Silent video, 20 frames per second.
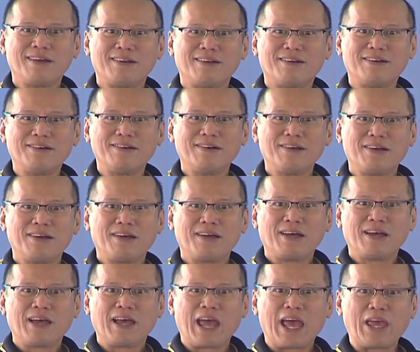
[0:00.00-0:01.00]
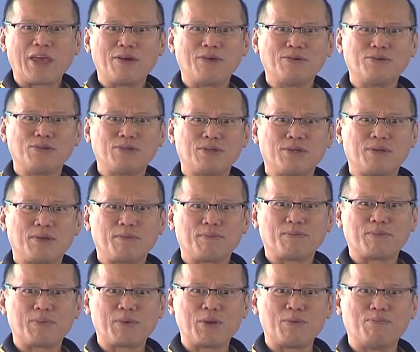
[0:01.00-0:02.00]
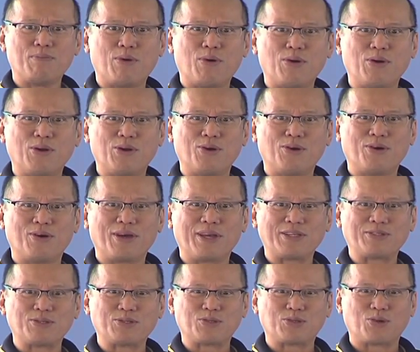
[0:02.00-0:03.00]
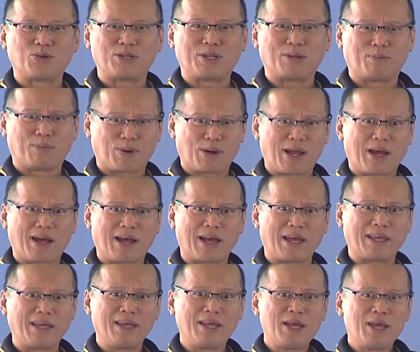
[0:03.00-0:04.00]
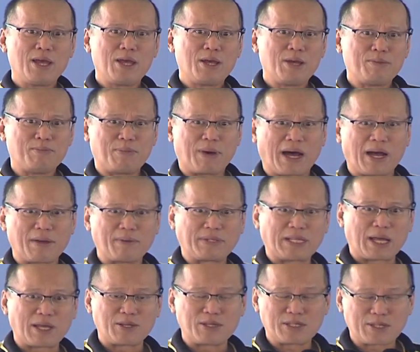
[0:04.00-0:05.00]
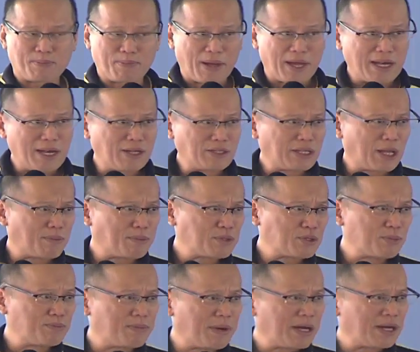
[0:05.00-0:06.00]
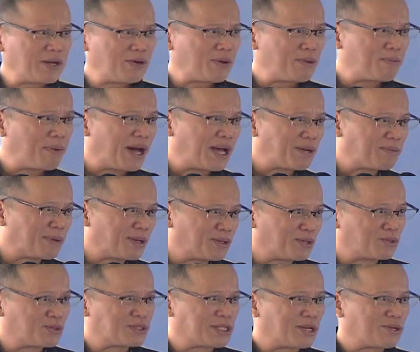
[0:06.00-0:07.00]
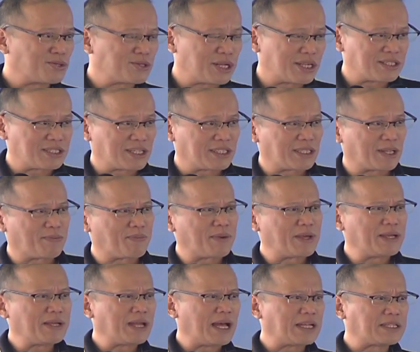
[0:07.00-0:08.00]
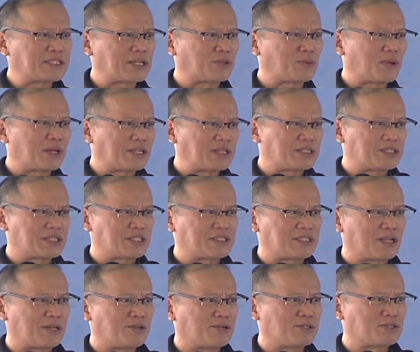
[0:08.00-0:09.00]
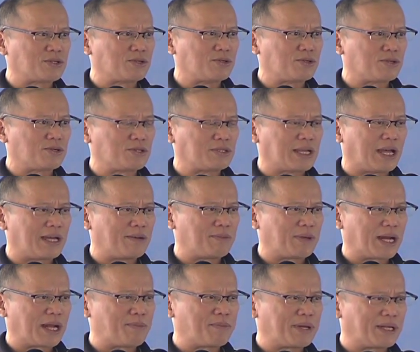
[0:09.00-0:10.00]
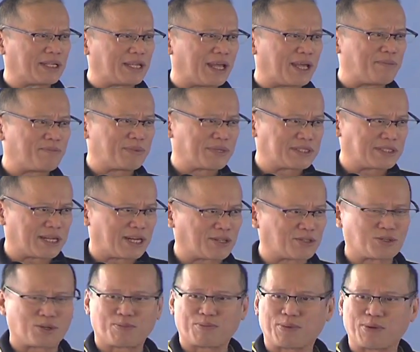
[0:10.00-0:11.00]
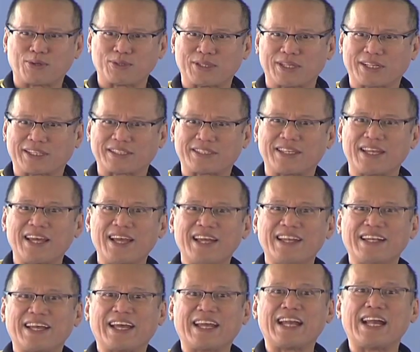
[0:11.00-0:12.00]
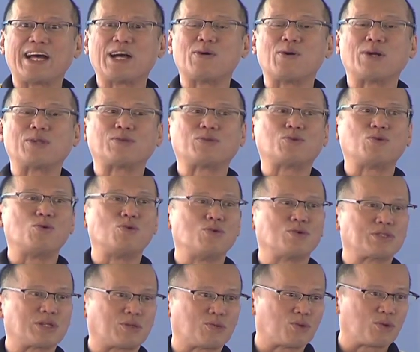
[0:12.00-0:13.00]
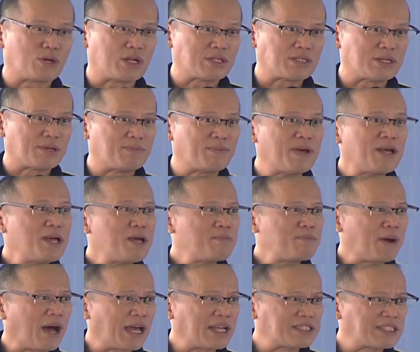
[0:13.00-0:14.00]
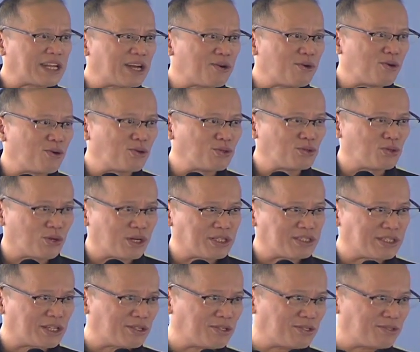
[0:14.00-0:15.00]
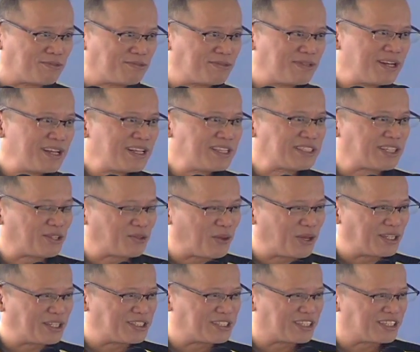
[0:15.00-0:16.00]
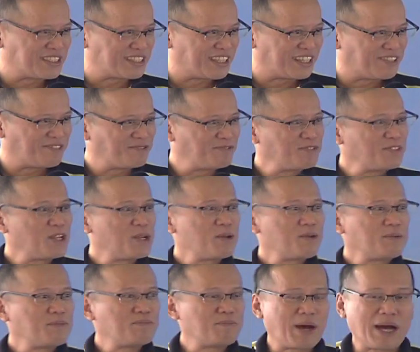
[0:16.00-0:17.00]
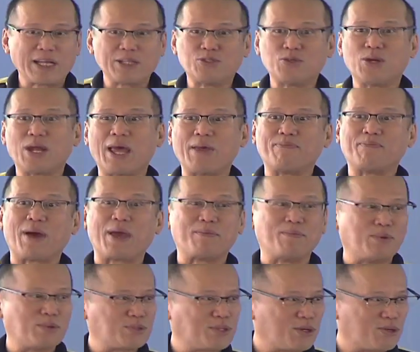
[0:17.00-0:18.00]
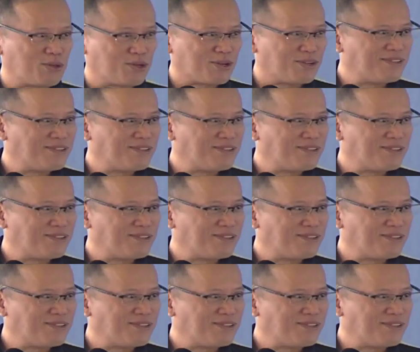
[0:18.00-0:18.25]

No? Eh yung, yung Boholo, eh, susunod na Boracay, baka tayo sa Panglao, tapos ang Panglao, eh, baka naman itong San Jose at Santa Fe. At sa 2016 no, siguro dahil marami na tayong infrastructure projects na ginagawa tungo sa tourism, baka isa na ho turista doon sa 2016. Mga July 5 po siguro.